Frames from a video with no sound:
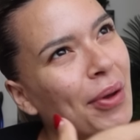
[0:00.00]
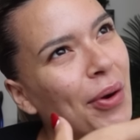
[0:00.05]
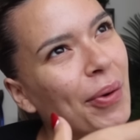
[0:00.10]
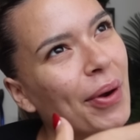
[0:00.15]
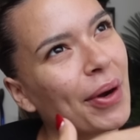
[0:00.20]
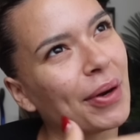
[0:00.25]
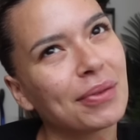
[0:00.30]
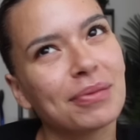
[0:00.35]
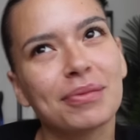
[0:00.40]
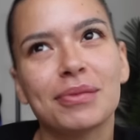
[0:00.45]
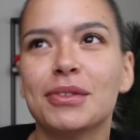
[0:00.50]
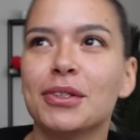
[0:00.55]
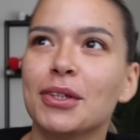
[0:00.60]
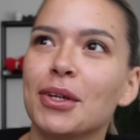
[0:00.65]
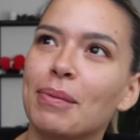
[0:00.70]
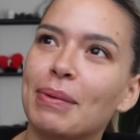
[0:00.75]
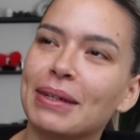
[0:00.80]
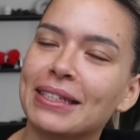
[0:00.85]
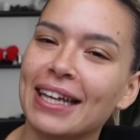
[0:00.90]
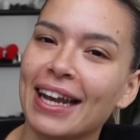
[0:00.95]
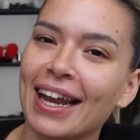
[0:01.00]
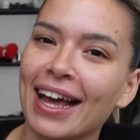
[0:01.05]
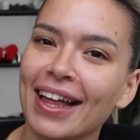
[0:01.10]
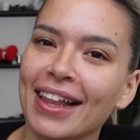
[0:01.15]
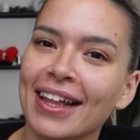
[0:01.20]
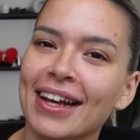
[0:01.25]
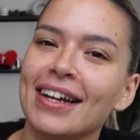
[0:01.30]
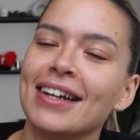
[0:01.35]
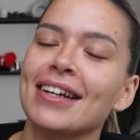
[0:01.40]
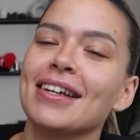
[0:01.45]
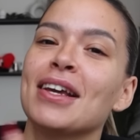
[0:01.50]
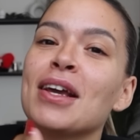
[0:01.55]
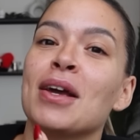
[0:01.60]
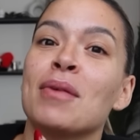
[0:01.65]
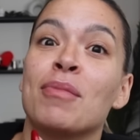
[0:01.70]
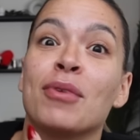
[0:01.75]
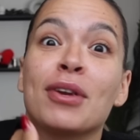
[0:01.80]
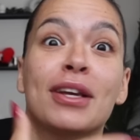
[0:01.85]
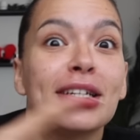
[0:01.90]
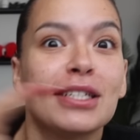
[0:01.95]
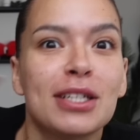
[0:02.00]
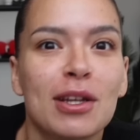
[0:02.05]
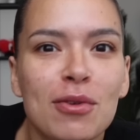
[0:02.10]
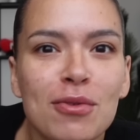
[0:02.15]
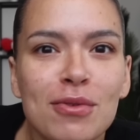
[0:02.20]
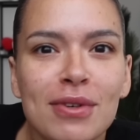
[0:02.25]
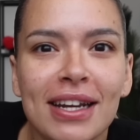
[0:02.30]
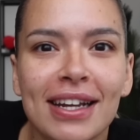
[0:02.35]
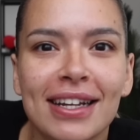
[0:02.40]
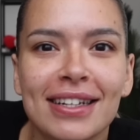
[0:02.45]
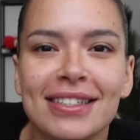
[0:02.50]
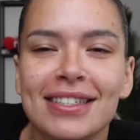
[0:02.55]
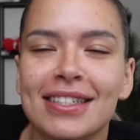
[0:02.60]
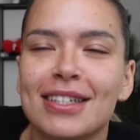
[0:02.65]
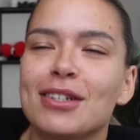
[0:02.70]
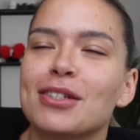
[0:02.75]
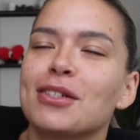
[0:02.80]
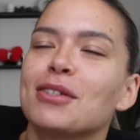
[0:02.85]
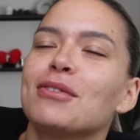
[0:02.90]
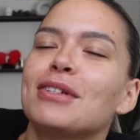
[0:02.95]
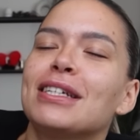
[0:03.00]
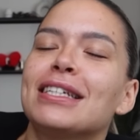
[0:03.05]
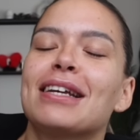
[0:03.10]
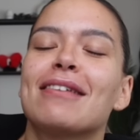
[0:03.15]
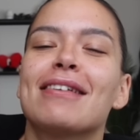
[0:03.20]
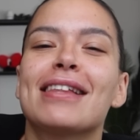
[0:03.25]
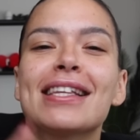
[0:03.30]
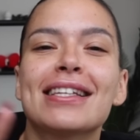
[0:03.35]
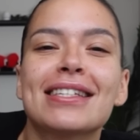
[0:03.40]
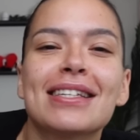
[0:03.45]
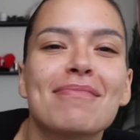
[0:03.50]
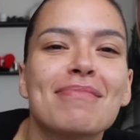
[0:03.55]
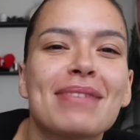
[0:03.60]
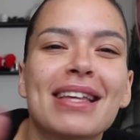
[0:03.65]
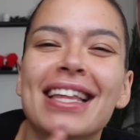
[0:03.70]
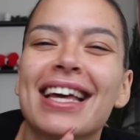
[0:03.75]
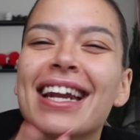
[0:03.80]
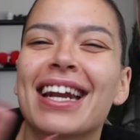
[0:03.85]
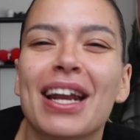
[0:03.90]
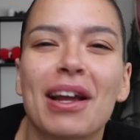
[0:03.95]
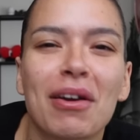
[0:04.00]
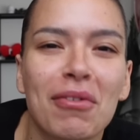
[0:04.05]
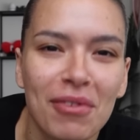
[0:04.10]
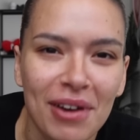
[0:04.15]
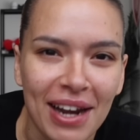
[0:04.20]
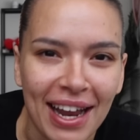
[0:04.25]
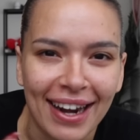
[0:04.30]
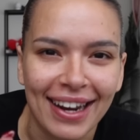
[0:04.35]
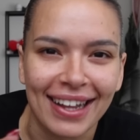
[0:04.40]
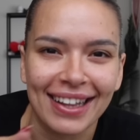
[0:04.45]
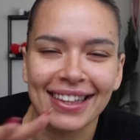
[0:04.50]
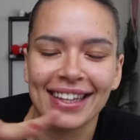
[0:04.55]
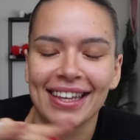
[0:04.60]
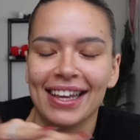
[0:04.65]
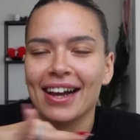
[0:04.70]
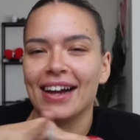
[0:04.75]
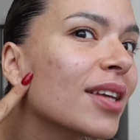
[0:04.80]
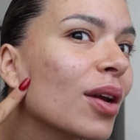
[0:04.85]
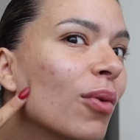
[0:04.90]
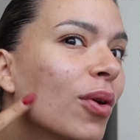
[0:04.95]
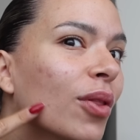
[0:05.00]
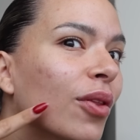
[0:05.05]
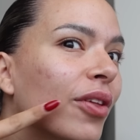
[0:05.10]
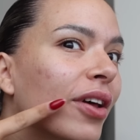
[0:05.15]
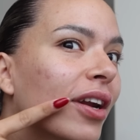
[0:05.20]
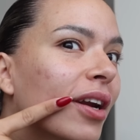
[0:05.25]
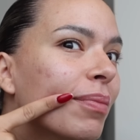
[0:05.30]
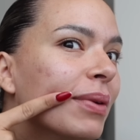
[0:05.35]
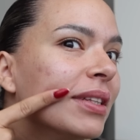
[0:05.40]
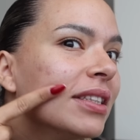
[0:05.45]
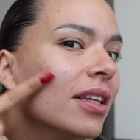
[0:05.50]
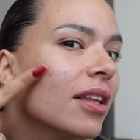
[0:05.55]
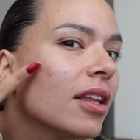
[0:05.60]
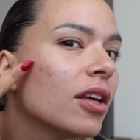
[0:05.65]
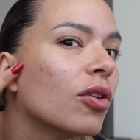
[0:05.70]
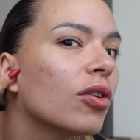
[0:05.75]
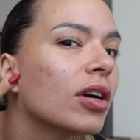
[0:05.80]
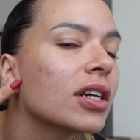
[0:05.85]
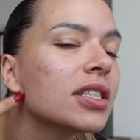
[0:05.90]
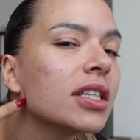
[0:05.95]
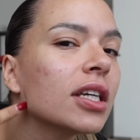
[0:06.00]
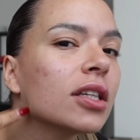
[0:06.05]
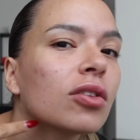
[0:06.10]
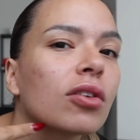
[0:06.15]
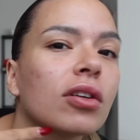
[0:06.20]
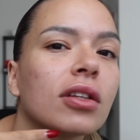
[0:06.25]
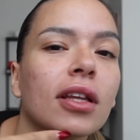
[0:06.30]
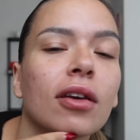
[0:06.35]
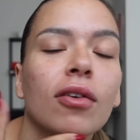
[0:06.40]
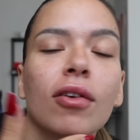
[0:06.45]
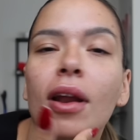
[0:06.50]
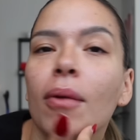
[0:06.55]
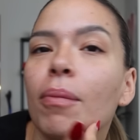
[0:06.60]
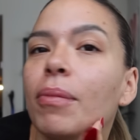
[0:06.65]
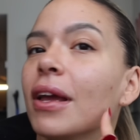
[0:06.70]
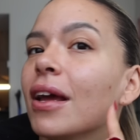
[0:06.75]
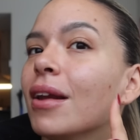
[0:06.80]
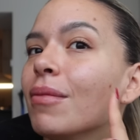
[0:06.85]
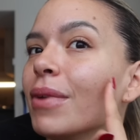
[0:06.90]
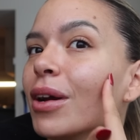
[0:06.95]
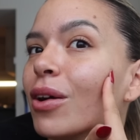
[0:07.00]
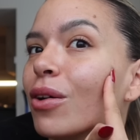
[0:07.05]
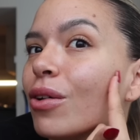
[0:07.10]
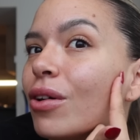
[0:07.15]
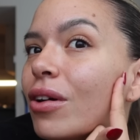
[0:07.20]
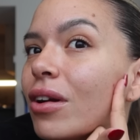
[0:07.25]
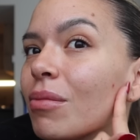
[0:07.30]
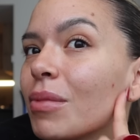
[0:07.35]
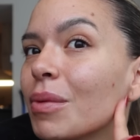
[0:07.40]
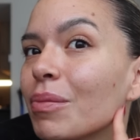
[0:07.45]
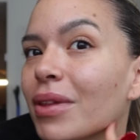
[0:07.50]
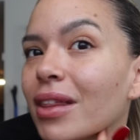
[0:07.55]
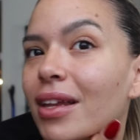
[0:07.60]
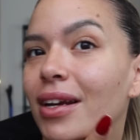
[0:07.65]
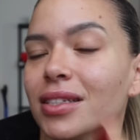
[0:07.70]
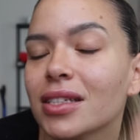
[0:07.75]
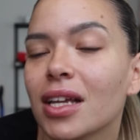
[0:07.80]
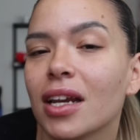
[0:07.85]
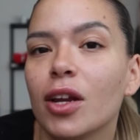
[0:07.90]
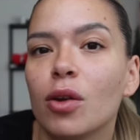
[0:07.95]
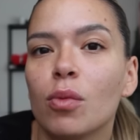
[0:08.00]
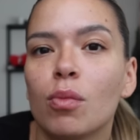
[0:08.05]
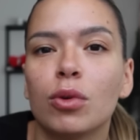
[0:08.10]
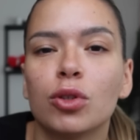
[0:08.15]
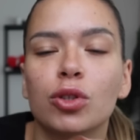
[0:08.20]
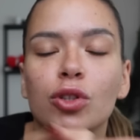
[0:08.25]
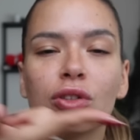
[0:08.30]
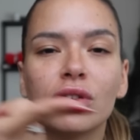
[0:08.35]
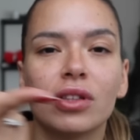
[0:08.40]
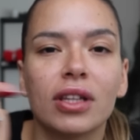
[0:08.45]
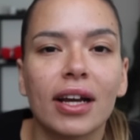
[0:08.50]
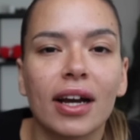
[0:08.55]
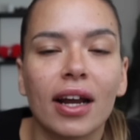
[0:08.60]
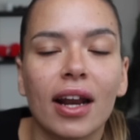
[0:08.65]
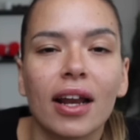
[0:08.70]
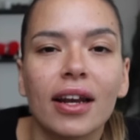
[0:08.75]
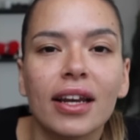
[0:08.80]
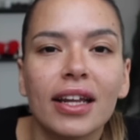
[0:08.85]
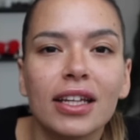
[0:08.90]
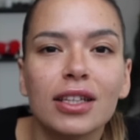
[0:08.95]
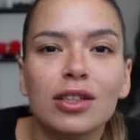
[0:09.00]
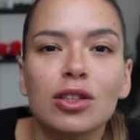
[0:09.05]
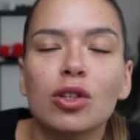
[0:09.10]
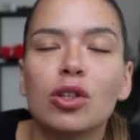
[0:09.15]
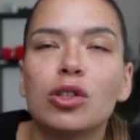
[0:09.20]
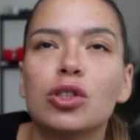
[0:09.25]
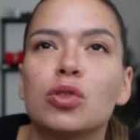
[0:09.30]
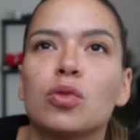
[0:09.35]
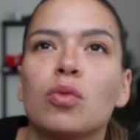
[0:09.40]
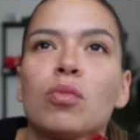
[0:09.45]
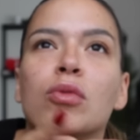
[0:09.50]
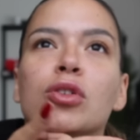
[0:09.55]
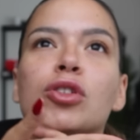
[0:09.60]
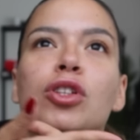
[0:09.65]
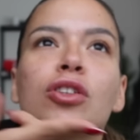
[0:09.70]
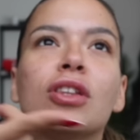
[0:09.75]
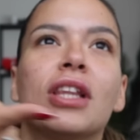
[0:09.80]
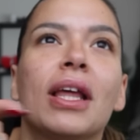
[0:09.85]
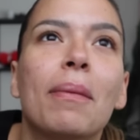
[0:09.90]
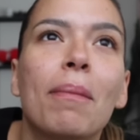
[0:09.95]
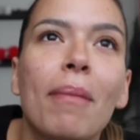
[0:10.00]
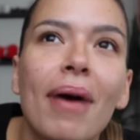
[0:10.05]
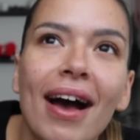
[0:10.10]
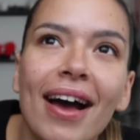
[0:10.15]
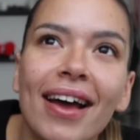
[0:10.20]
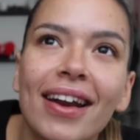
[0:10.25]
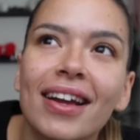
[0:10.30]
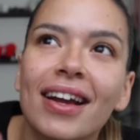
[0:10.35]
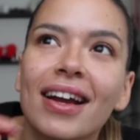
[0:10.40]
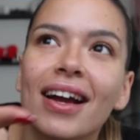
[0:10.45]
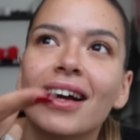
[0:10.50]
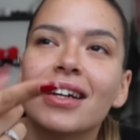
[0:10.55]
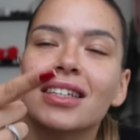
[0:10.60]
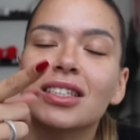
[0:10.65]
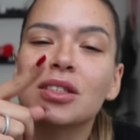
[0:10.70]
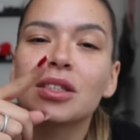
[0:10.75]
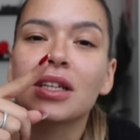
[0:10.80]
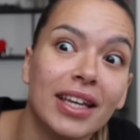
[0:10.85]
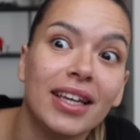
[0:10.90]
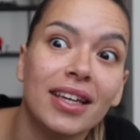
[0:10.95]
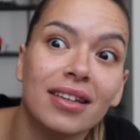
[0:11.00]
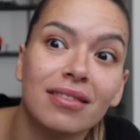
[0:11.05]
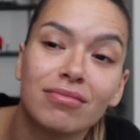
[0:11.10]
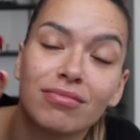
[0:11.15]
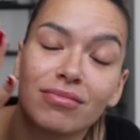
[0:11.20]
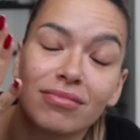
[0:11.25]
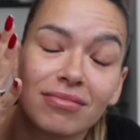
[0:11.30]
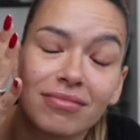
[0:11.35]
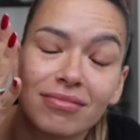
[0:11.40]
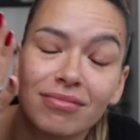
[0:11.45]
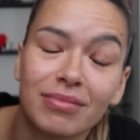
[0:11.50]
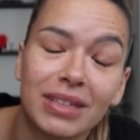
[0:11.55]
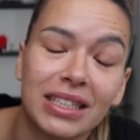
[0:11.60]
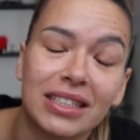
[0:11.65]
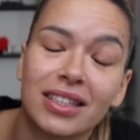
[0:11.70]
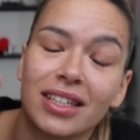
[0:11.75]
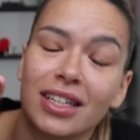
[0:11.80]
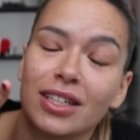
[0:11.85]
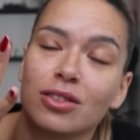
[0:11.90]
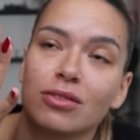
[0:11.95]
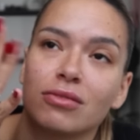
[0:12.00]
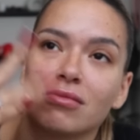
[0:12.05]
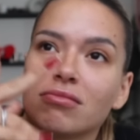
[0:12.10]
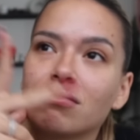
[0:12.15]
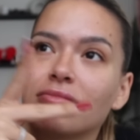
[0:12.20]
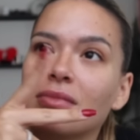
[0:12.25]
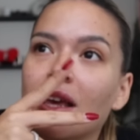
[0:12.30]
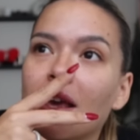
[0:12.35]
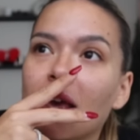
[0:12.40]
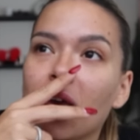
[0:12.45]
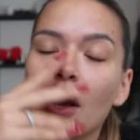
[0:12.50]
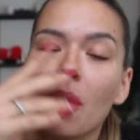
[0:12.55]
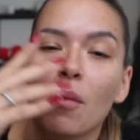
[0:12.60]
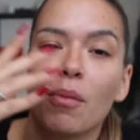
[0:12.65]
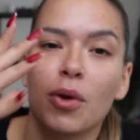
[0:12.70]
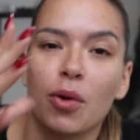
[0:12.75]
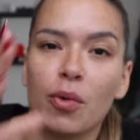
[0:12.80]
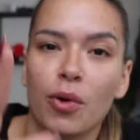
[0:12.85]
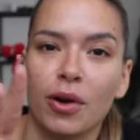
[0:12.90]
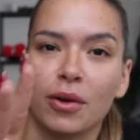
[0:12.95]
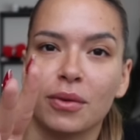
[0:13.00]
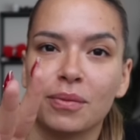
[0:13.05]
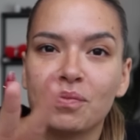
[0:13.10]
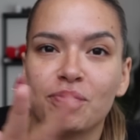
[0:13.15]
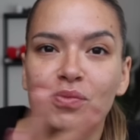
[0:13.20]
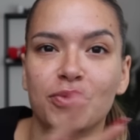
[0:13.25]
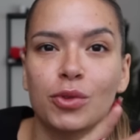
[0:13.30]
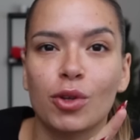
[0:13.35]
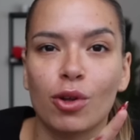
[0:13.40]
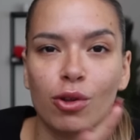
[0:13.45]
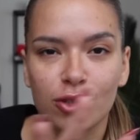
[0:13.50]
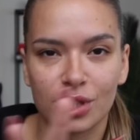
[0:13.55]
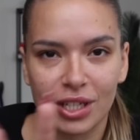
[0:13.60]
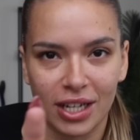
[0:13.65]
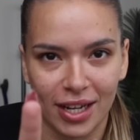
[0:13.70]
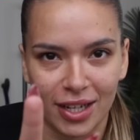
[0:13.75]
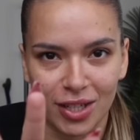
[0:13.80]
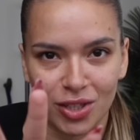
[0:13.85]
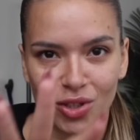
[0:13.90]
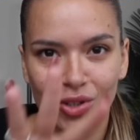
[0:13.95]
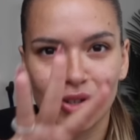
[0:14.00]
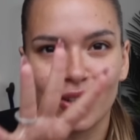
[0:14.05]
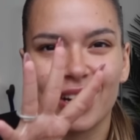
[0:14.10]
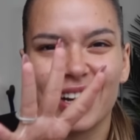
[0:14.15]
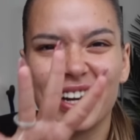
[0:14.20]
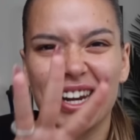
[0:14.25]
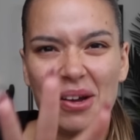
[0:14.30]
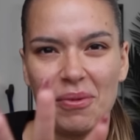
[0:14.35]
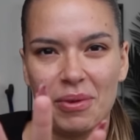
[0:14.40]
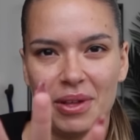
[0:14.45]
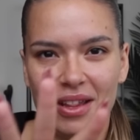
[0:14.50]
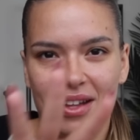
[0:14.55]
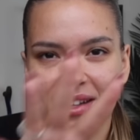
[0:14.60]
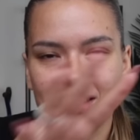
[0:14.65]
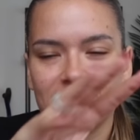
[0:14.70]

pero bueno, no pasa nada porque es lunes y los lunes a veces se empieza a regular el día. Que cuando de repente digo que siento que tengo la piel mejor, me empiezan a salir un montón de granitos, un montón de marcas y me estreso. Pero bueno, todo sea eso en la vida.